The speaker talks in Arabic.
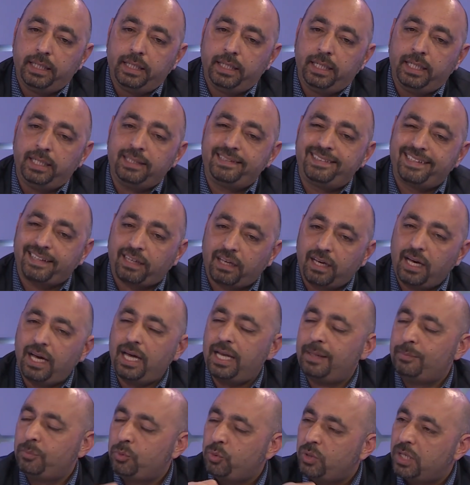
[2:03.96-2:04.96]

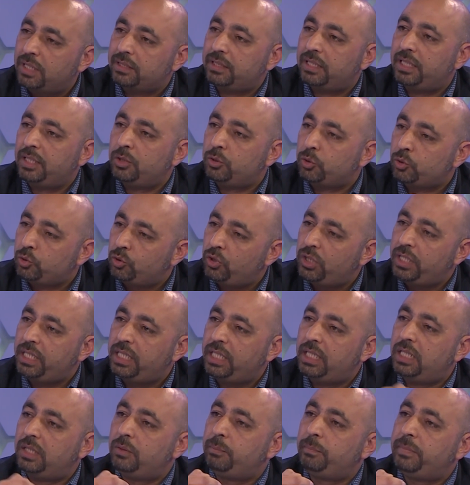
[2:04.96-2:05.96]
اعتقال مواطنين
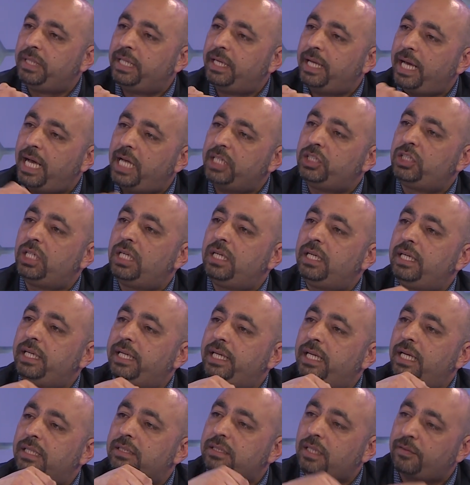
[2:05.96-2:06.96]
اردنيين من اجل
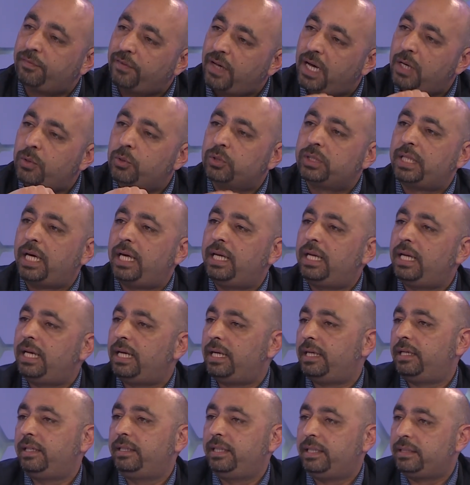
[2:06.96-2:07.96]
التفاوض على
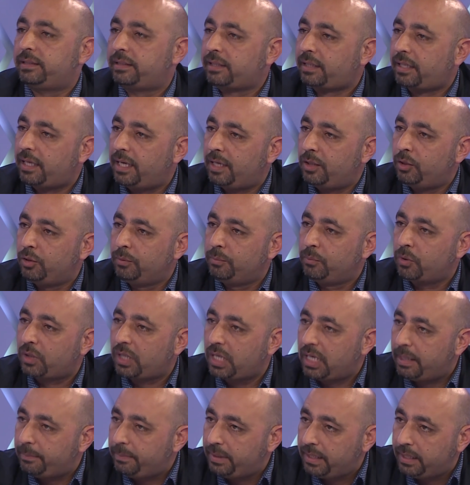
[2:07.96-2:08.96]
اعتقالهم
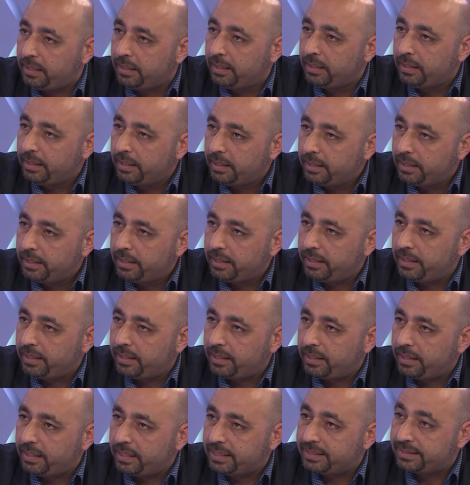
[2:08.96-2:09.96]
مقابل
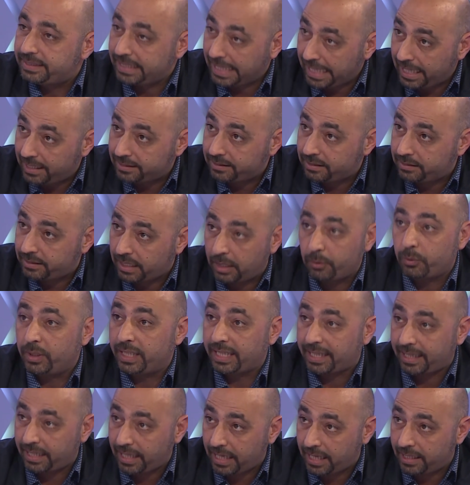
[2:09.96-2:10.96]
آه، استعاده او
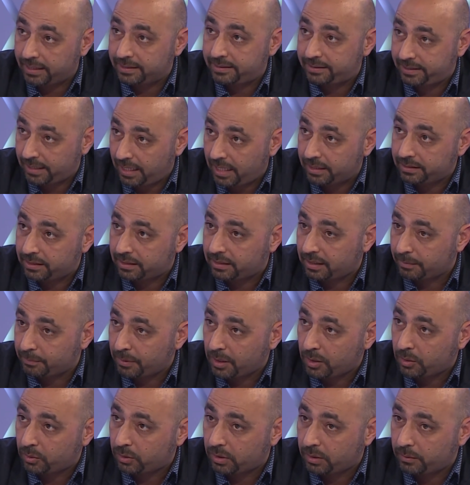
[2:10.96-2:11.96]
الغاء استعاده
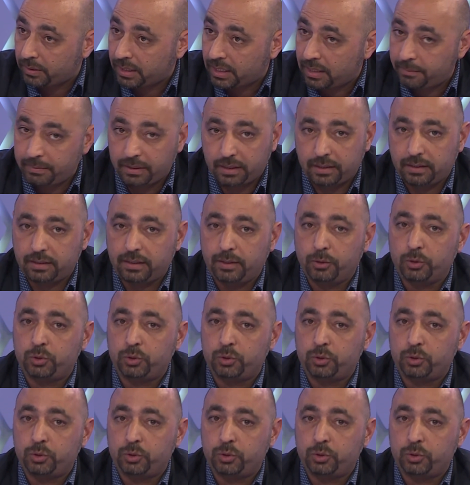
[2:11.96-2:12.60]
الباقوره والغمر